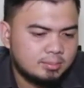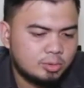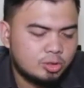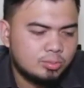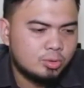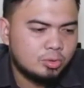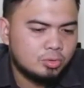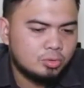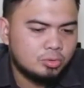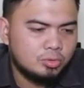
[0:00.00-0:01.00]
berhubung
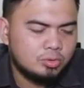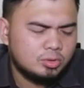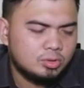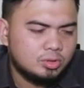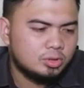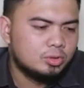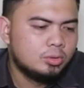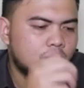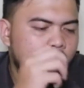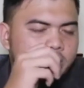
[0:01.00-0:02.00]

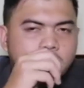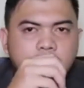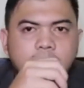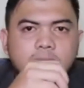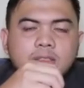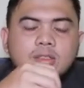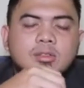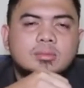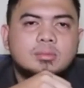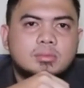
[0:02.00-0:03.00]
dulunya
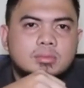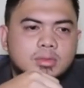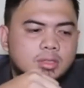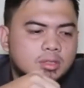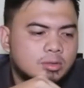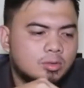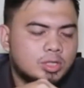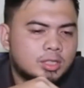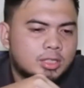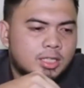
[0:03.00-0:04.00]

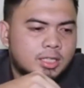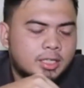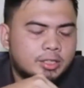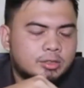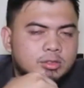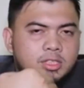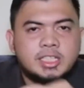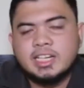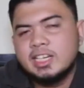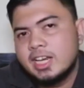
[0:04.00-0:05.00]
Nusantara itu
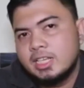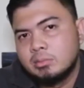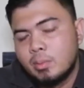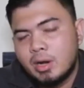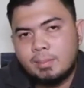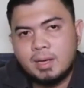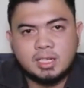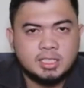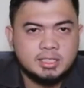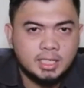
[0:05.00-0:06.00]
terdiri dari beberapa
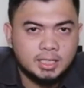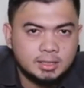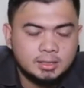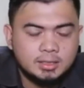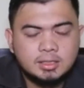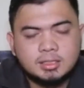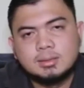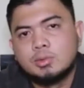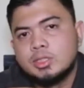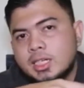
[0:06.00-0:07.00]
kerajaan
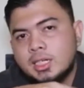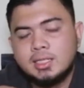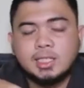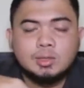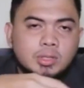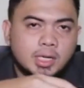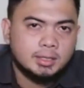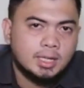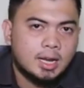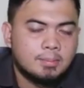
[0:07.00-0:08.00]
kemudian
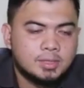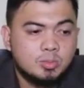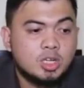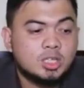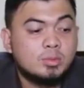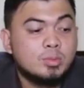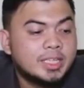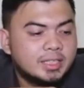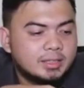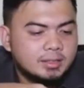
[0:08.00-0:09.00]
disatukan dalam sebuah republik